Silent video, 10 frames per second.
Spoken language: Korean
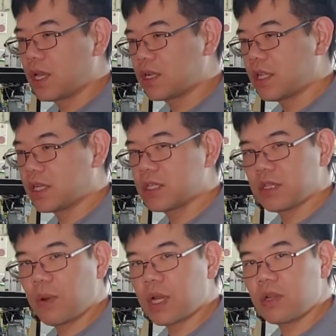그 당시 이제
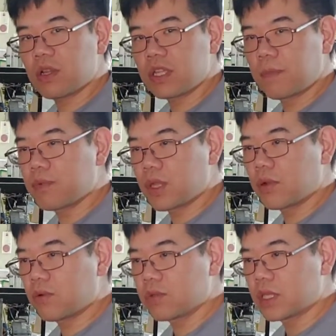화력이
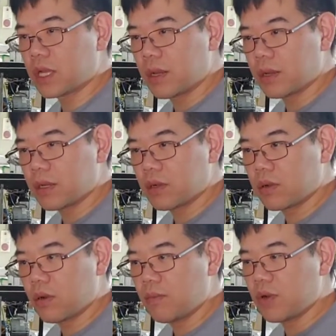나쁘다고 제가
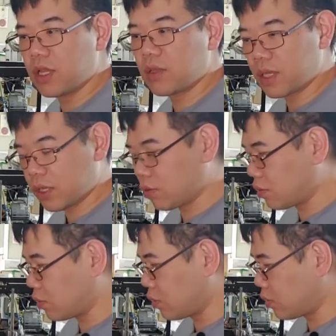컴플레인을 계속
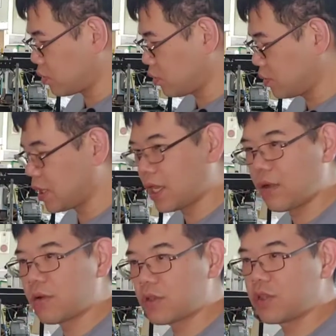좀 세게
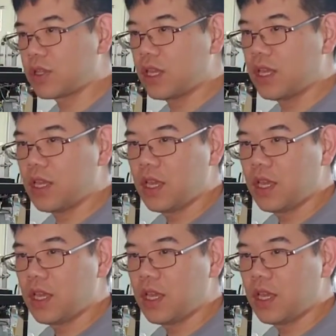걸었더니